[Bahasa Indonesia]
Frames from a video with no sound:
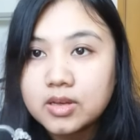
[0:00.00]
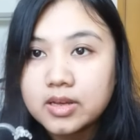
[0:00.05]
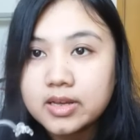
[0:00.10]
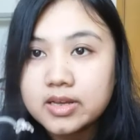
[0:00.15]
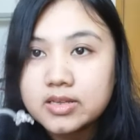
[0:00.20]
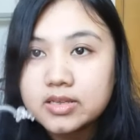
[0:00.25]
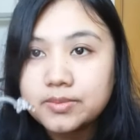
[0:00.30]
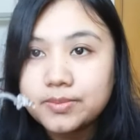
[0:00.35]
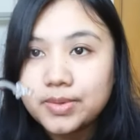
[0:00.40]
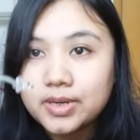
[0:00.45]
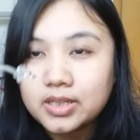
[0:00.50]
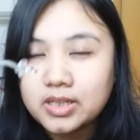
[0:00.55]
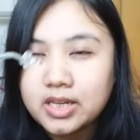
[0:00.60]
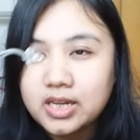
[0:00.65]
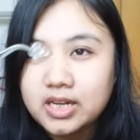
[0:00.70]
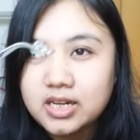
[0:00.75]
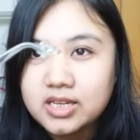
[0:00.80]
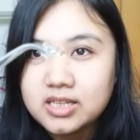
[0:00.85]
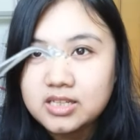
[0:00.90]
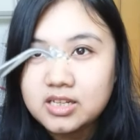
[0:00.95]
nah
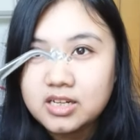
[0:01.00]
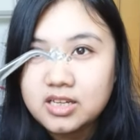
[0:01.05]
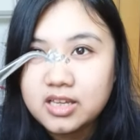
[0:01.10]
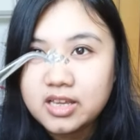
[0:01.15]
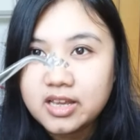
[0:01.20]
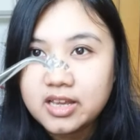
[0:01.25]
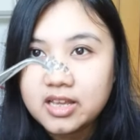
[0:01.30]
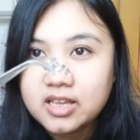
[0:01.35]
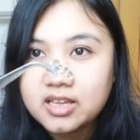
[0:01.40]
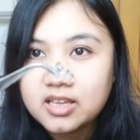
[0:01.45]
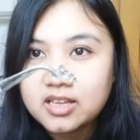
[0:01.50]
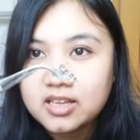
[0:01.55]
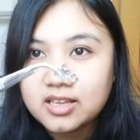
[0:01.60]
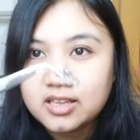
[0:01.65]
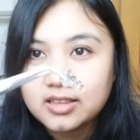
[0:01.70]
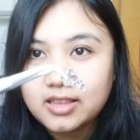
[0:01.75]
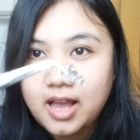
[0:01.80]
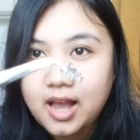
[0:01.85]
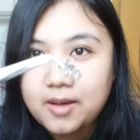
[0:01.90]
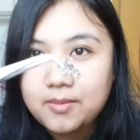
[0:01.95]
seperti ini jadinya
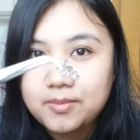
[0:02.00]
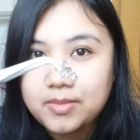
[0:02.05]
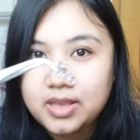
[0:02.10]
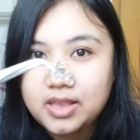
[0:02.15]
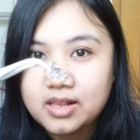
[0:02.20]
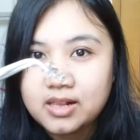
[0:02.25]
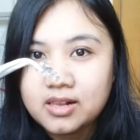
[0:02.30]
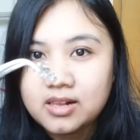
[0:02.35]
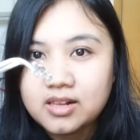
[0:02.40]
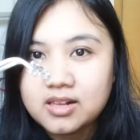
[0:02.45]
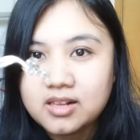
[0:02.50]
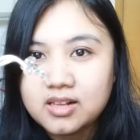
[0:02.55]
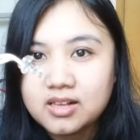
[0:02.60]
kita ambil